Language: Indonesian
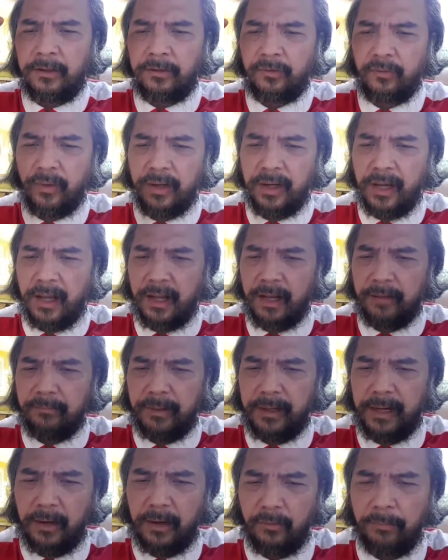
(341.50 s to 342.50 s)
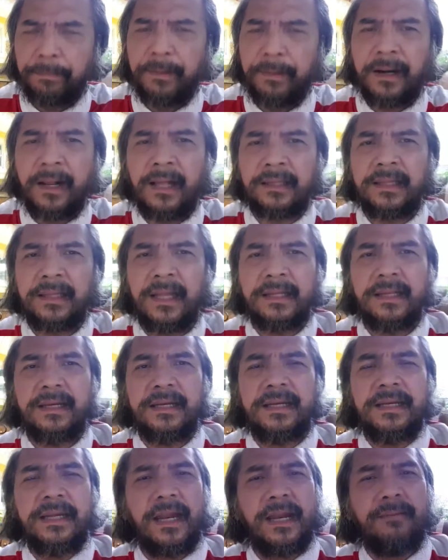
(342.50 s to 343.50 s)
Tuhan akan menaruh
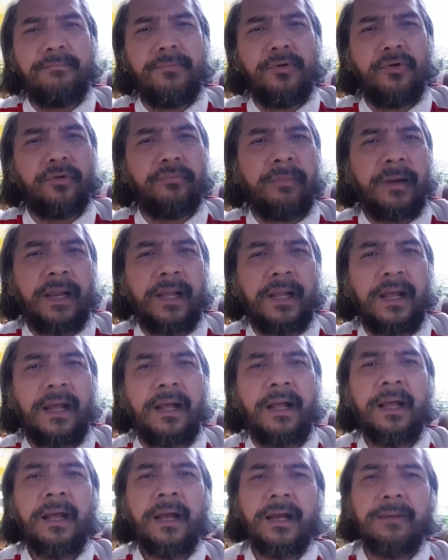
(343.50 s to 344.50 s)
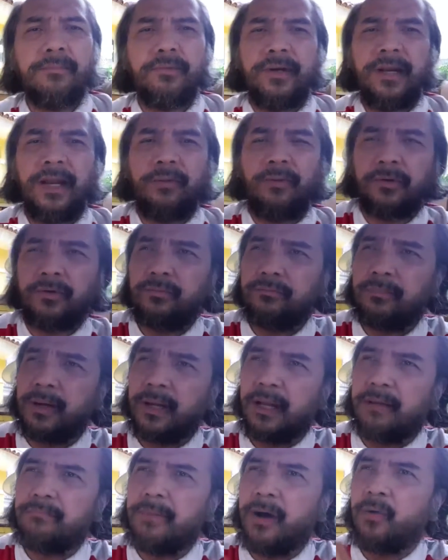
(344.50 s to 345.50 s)
perkataannya di dalam mulut mereka. Kemudian waktu
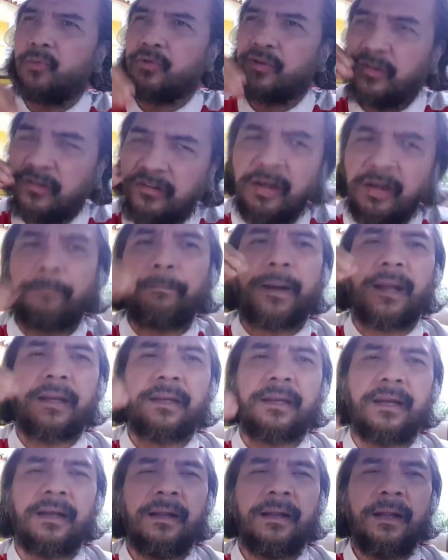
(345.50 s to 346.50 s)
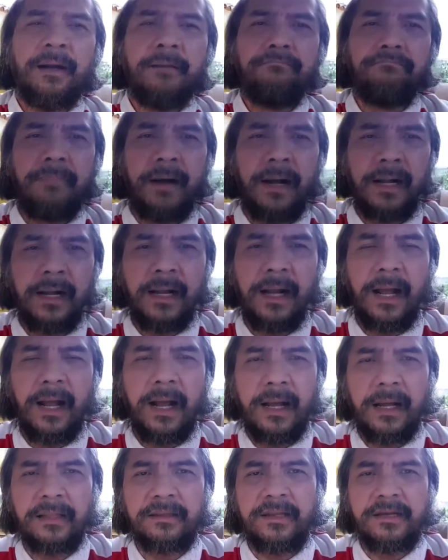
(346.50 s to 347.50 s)
mereka mengucap menerapkannya maka
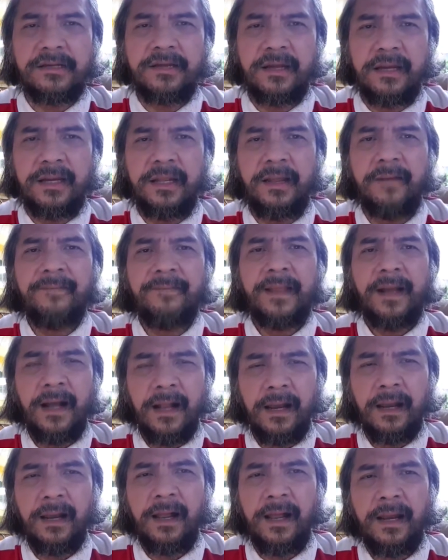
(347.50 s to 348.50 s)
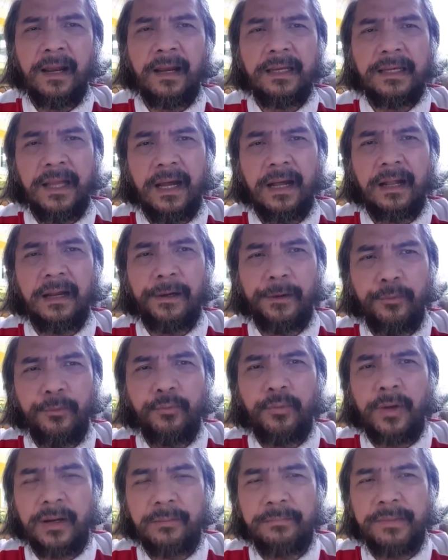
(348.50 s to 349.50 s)
akan terjadi hal-hal yang
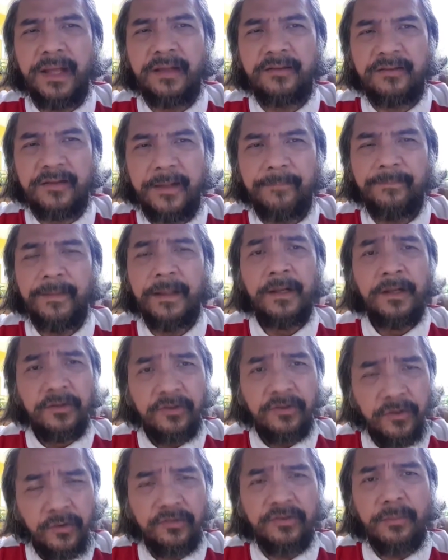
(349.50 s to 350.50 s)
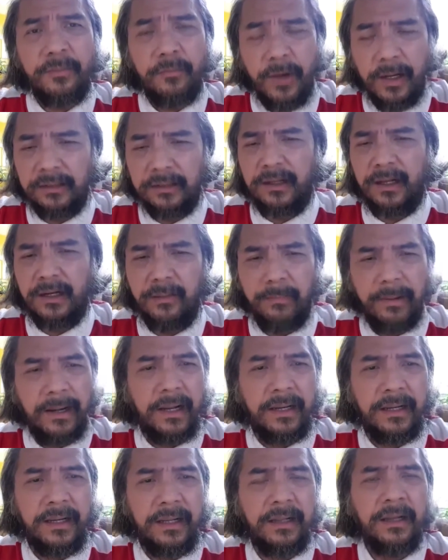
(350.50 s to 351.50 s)
luar biasa. So saya mau katakan
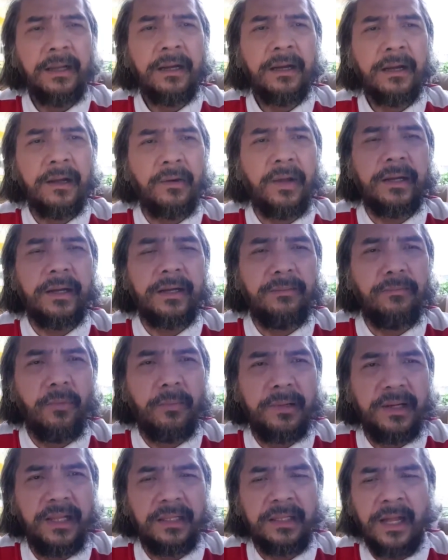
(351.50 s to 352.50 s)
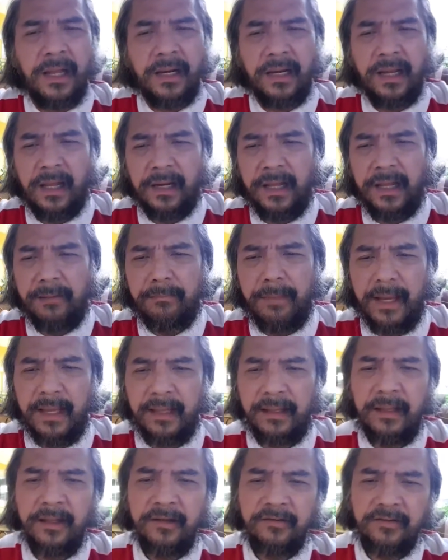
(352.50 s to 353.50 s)
kepada Anda kalau Anda mau melihat hari-hari yang
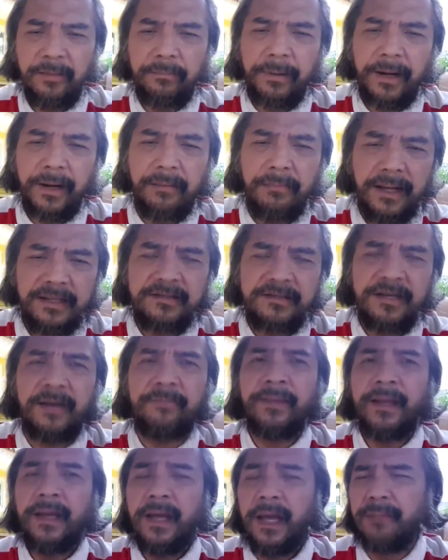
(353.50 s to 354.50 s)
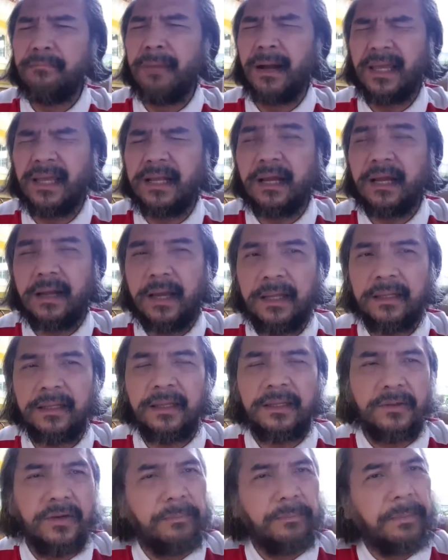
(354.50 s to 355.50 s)
baik, saya pernah baca eh bagikan
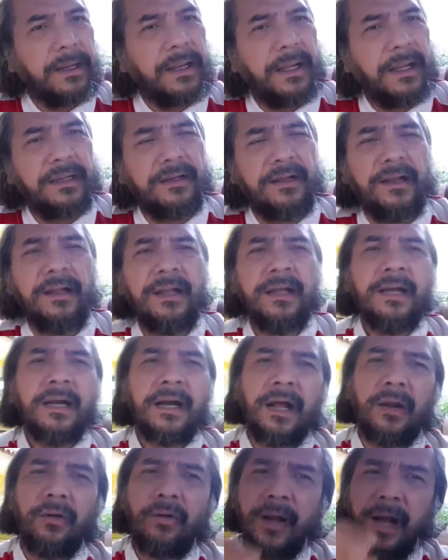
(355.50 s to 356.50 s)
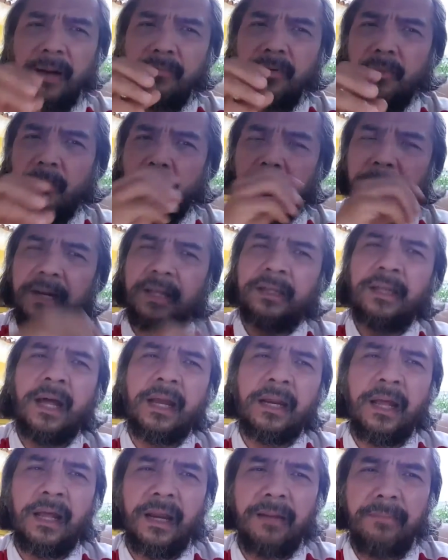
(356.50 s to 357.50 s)
ayat itu kepada Anda kalau kamu mau melihat
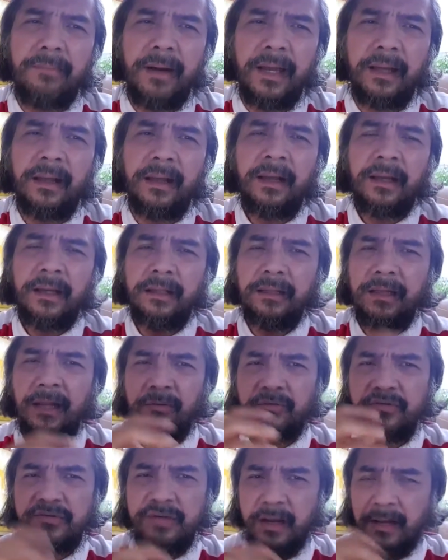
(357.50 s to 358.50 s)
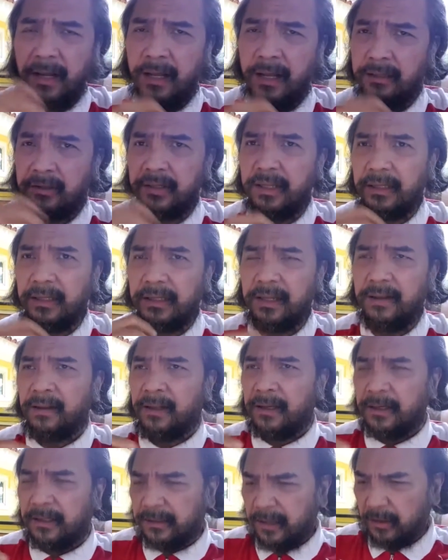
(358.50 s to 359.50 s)
hari-hari yang baik, kita harus jaga hati kita.
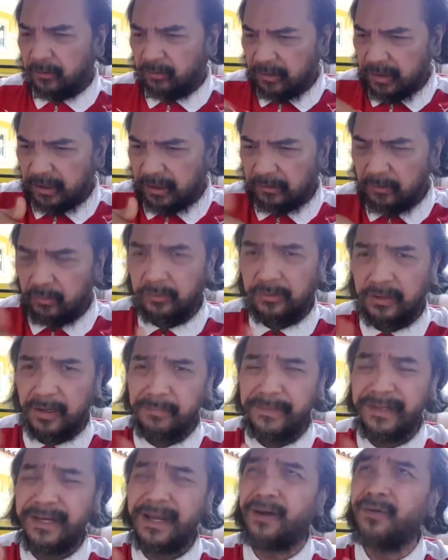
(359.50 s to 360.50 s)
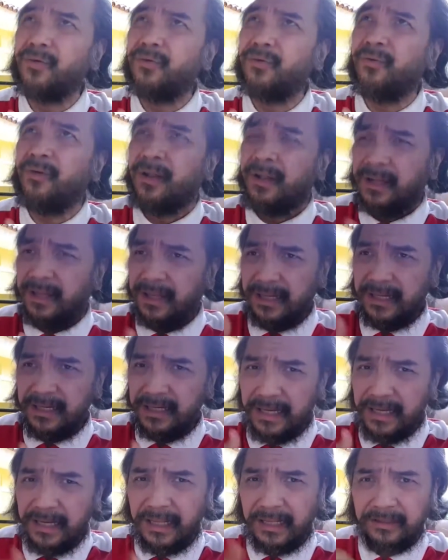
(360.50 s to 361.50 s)
Kita harus lihat dulu terlebih dahulu eh,
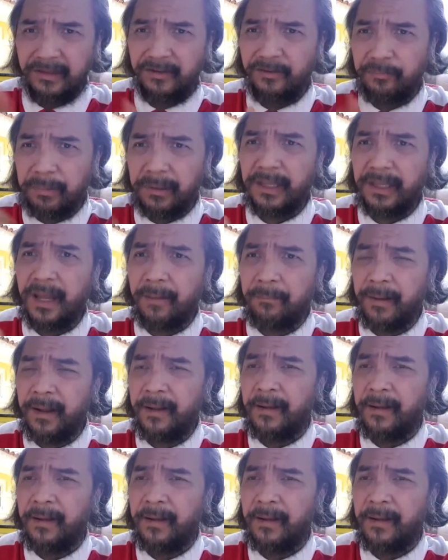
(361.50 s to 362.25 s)
diri kita seperti apa.